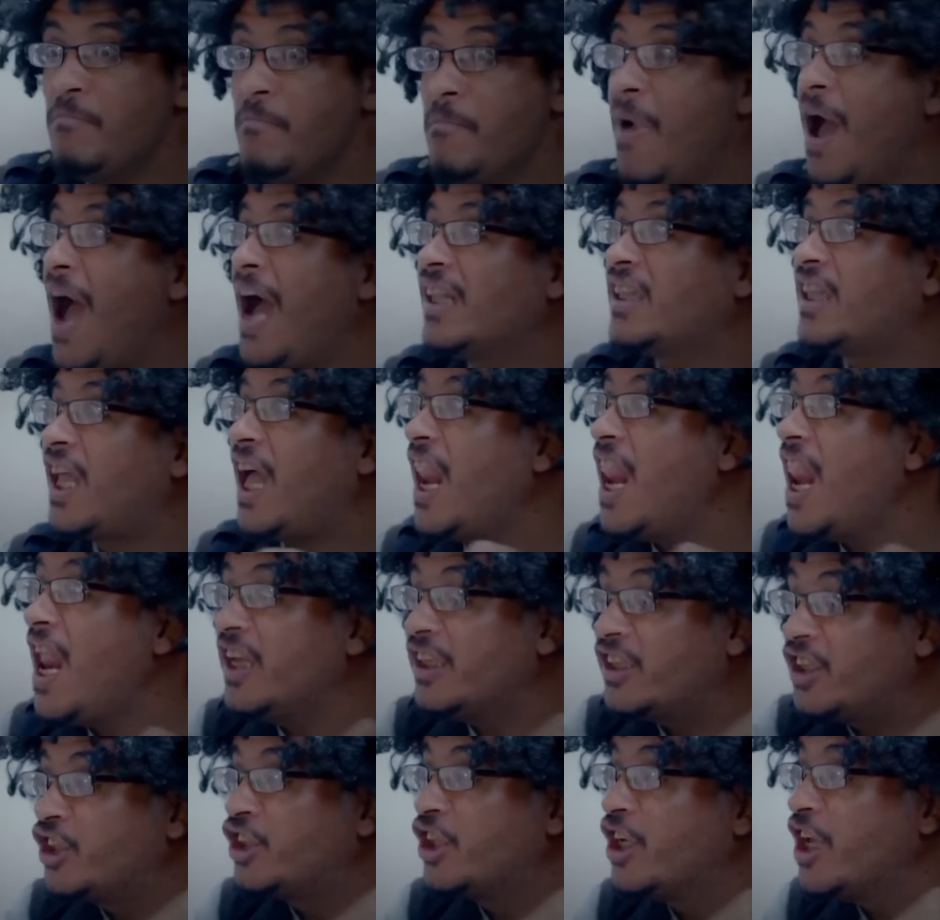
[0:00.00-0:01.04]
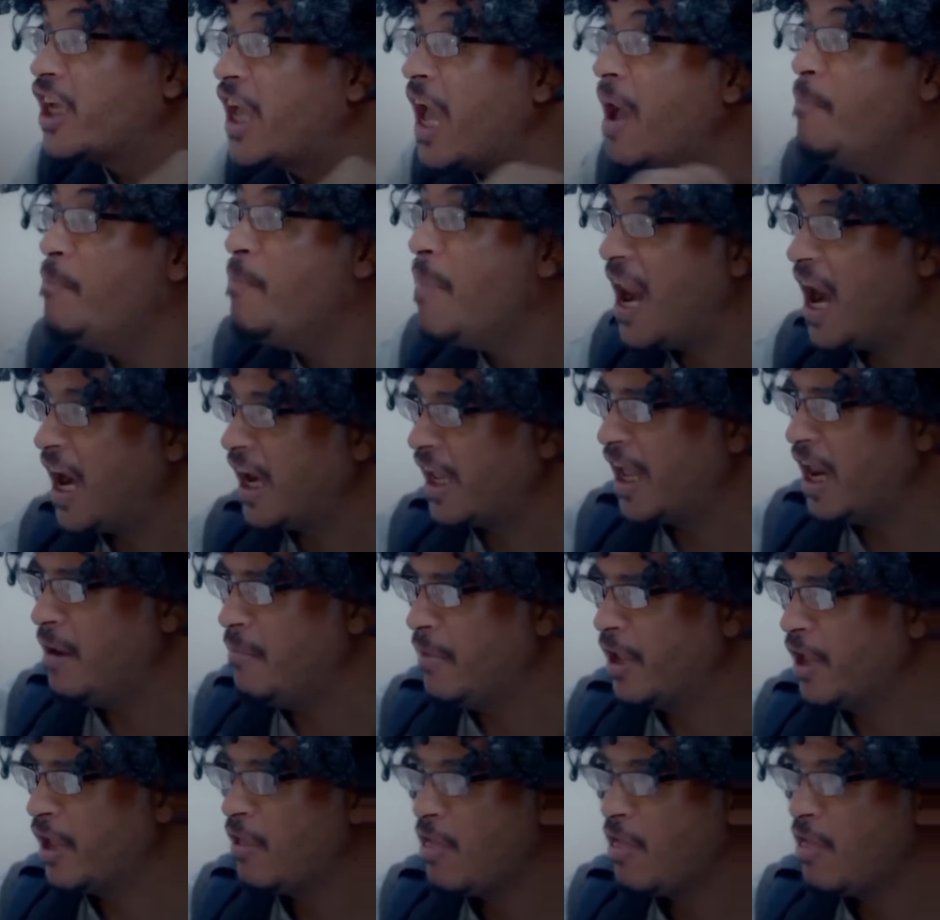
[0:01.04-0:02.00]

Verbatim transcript: ما تخليت الشيء كمل الكلمة